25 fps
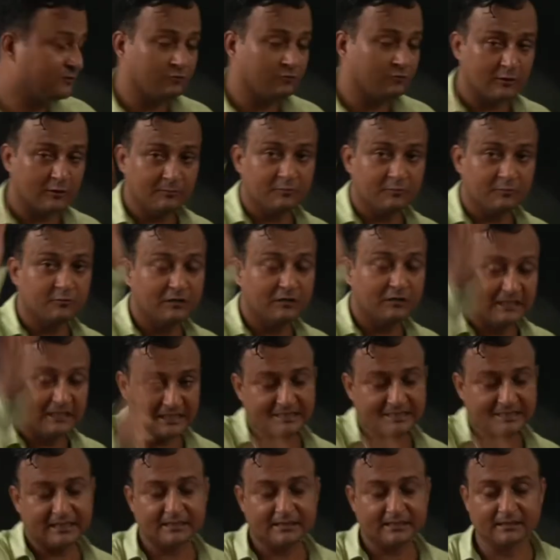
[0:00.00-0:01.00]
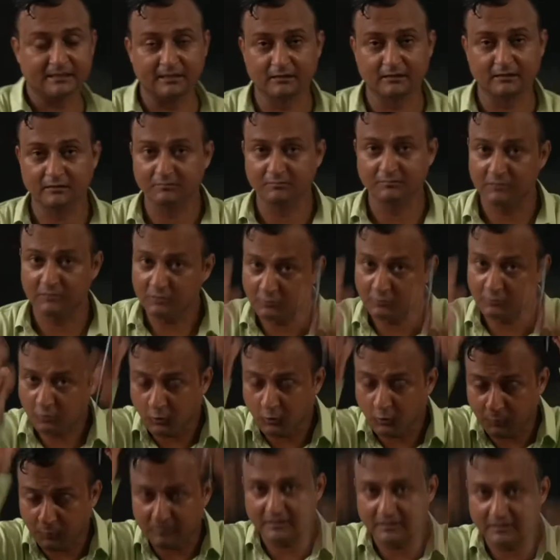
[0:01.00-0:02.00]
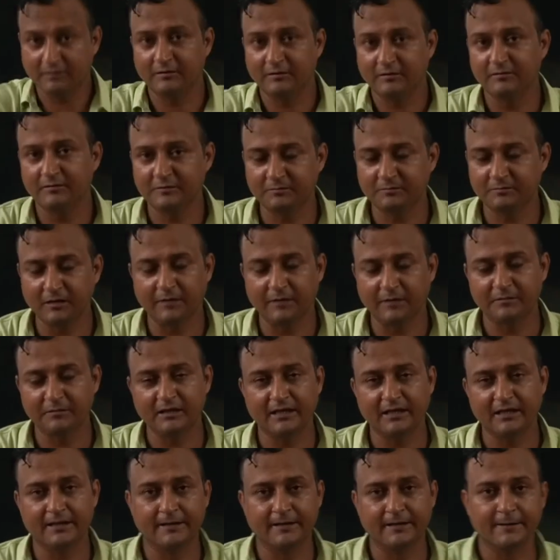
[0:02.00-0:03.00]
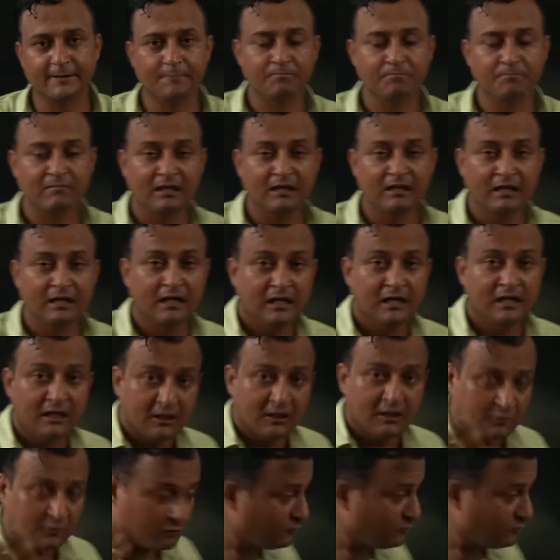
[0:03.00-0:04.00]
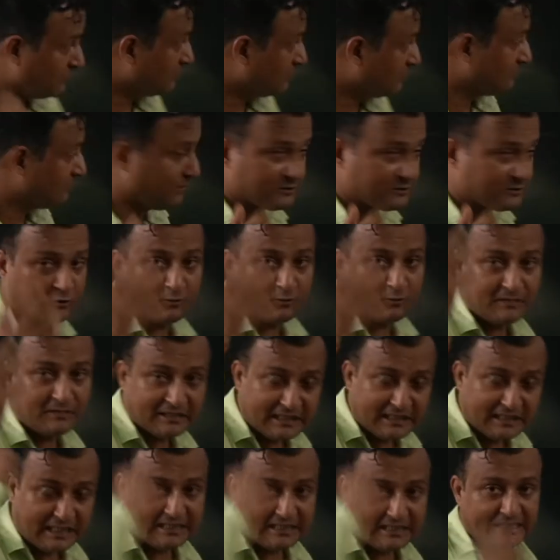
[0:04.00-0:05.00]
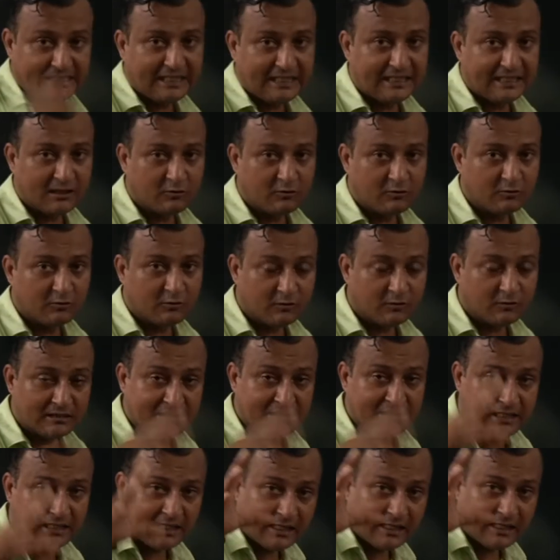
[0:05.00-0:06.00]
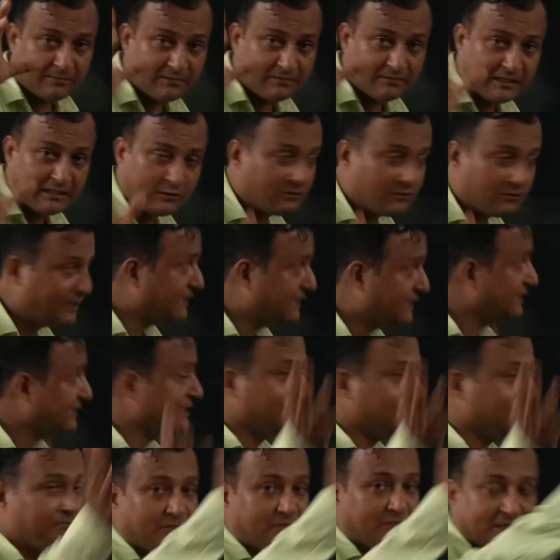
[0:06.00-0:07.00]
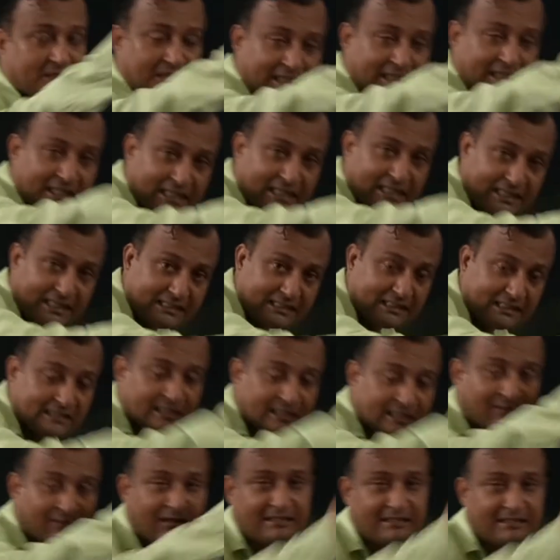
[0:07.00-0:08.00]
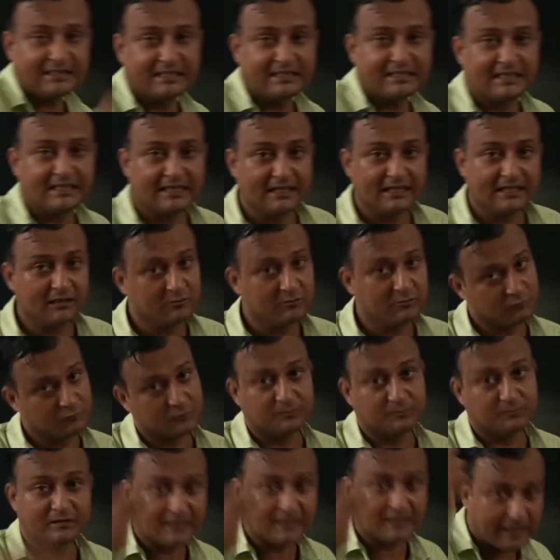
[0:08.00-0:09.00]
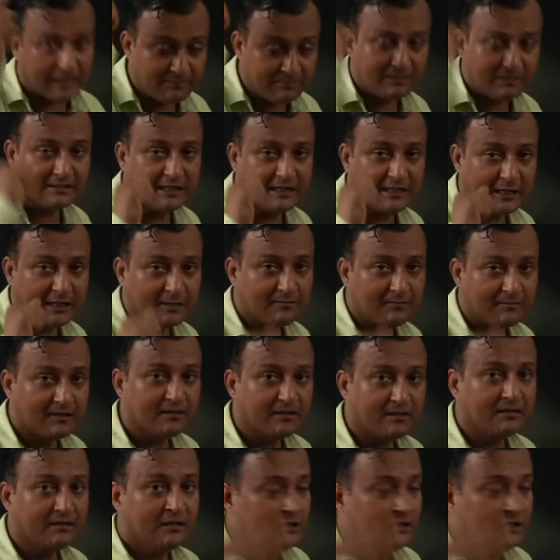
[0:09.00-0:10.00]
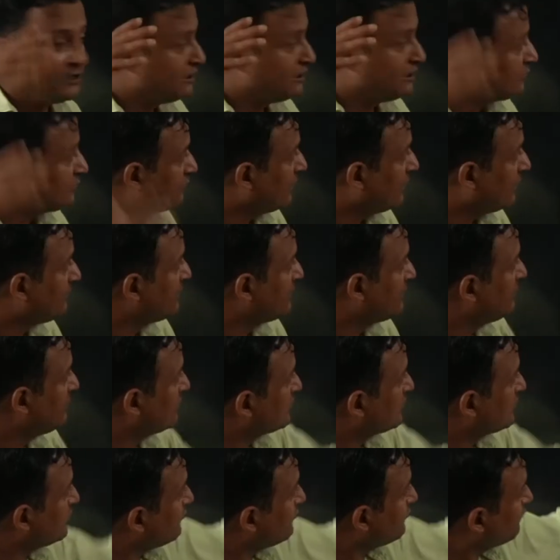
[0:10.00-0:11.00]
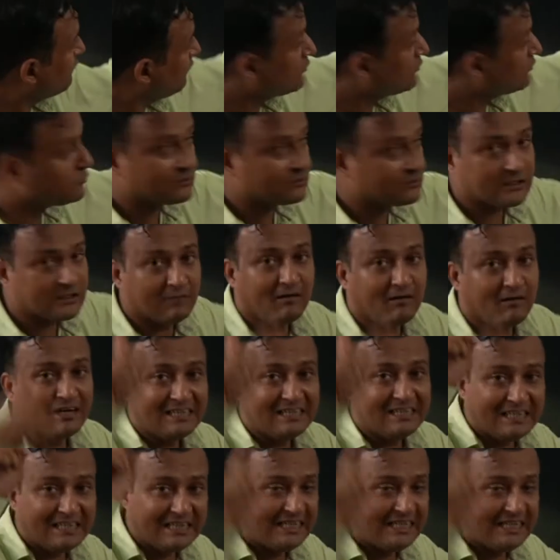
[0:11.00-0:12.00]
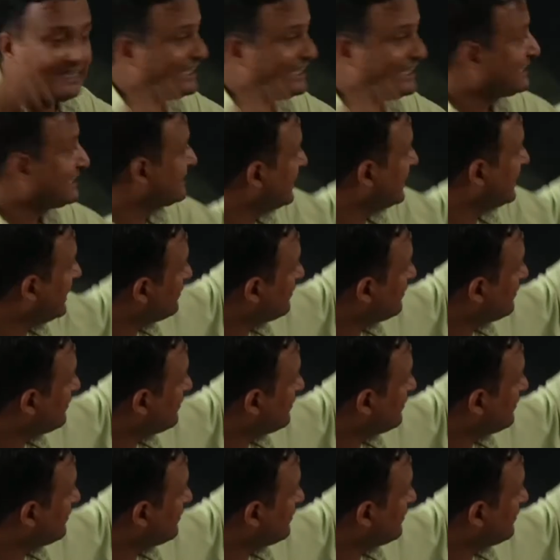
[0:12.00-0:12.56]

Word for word: सॉरी बच्चों इंटरसेक्शन मतलब कॉमन अभी अब इसमें आपके आएंगे तो बच्चों हमने क्या किया है देखो थोड़ा सा अब ये तो है नहीं कि हम पिछले क्लास के सवाल देखेंगे उसमें टाइम लग जाएगा हमारा तो हमने बच्चों वो जो सवाल एक था